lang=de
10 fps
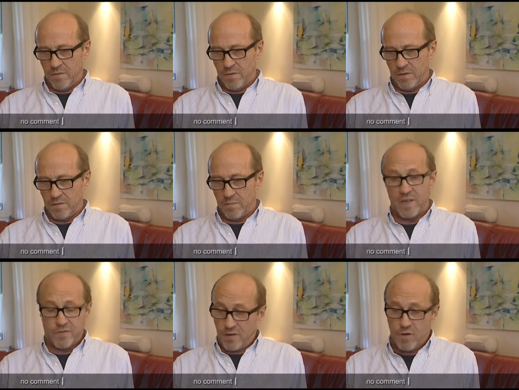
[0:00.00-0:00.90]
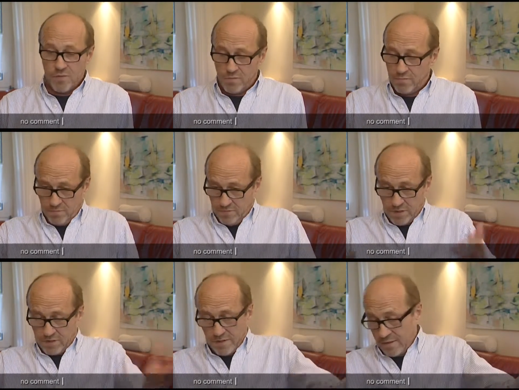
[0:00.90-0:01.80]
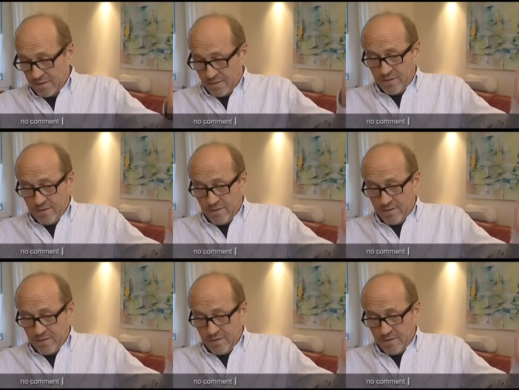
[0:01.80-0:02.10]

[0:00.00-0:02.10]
äh, meine Frau sagte,